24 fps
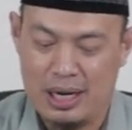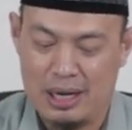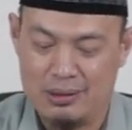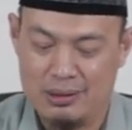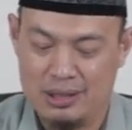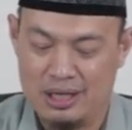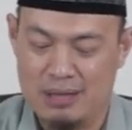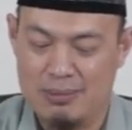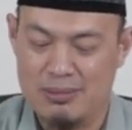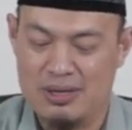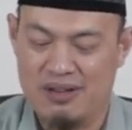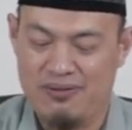
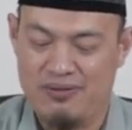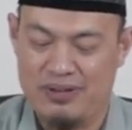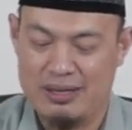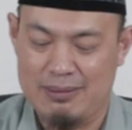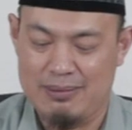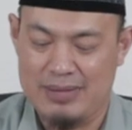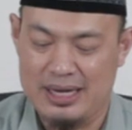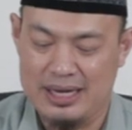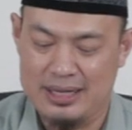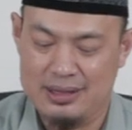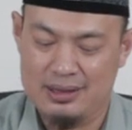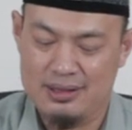Allah
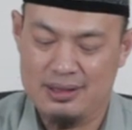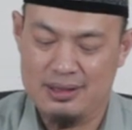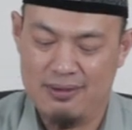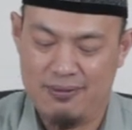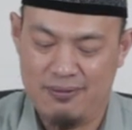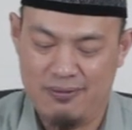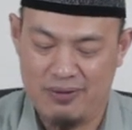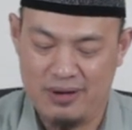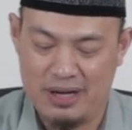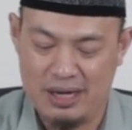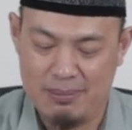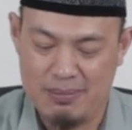
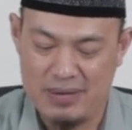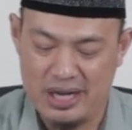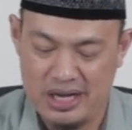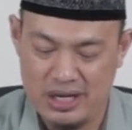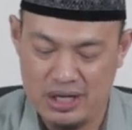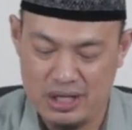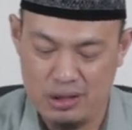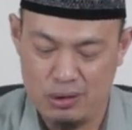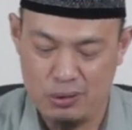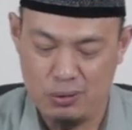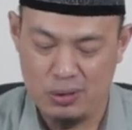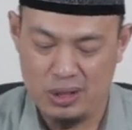berfirman,
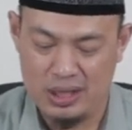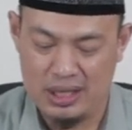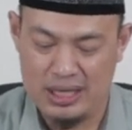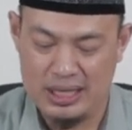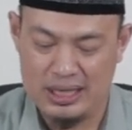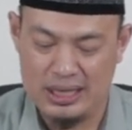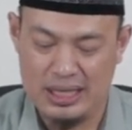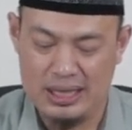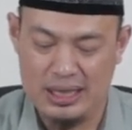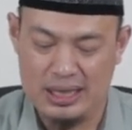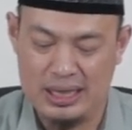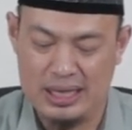"Faman
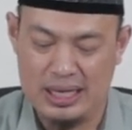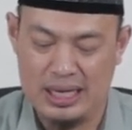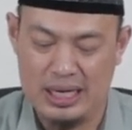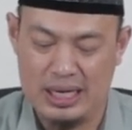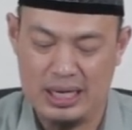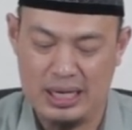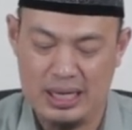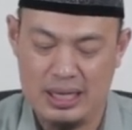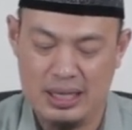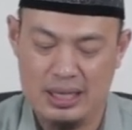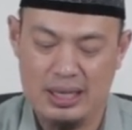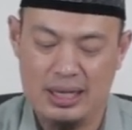
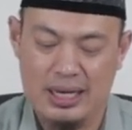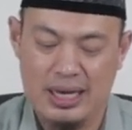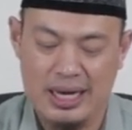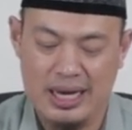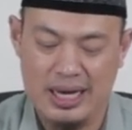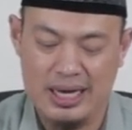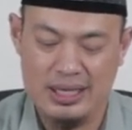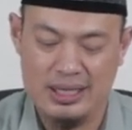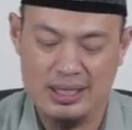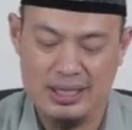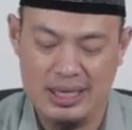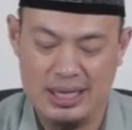yuridillah
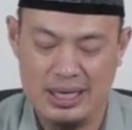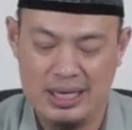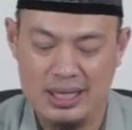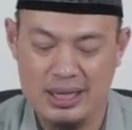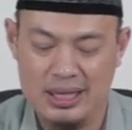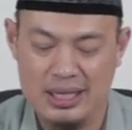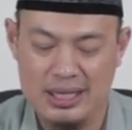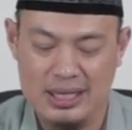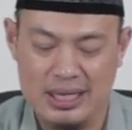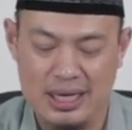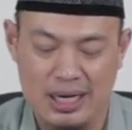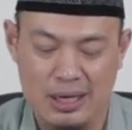ayah
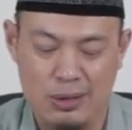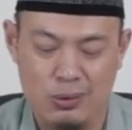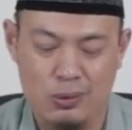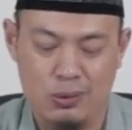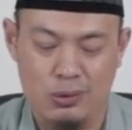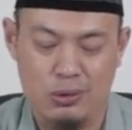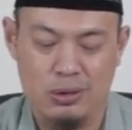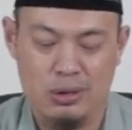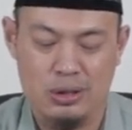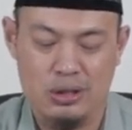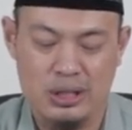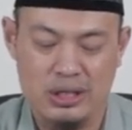
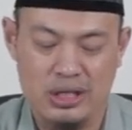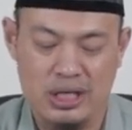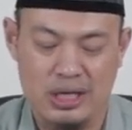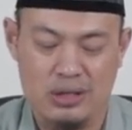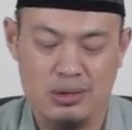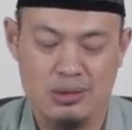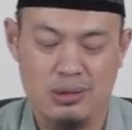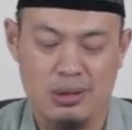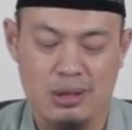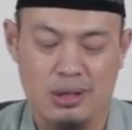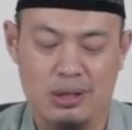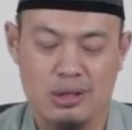diyahu
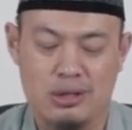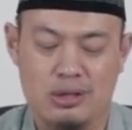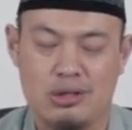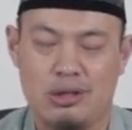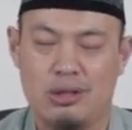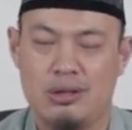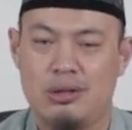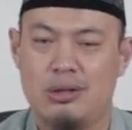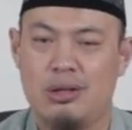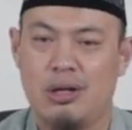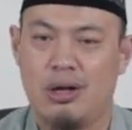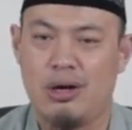yasroh
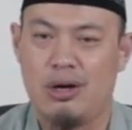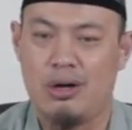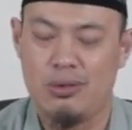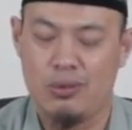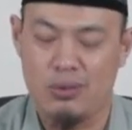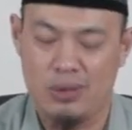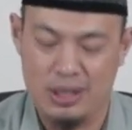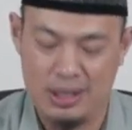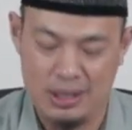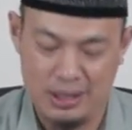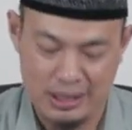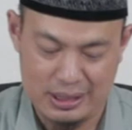
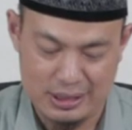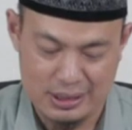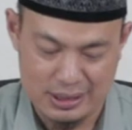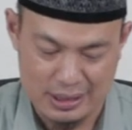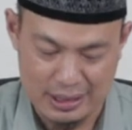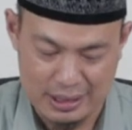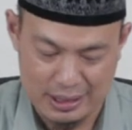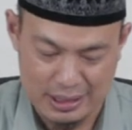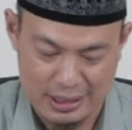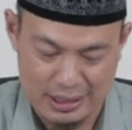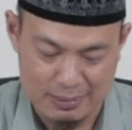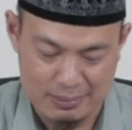sodrohu lil
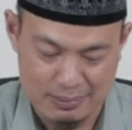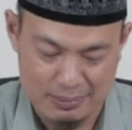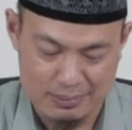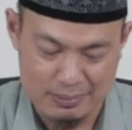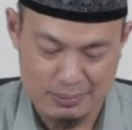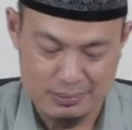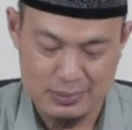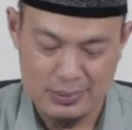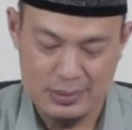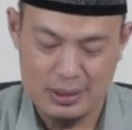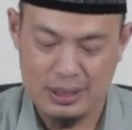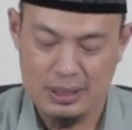
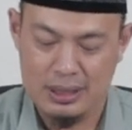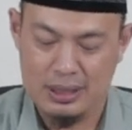Islam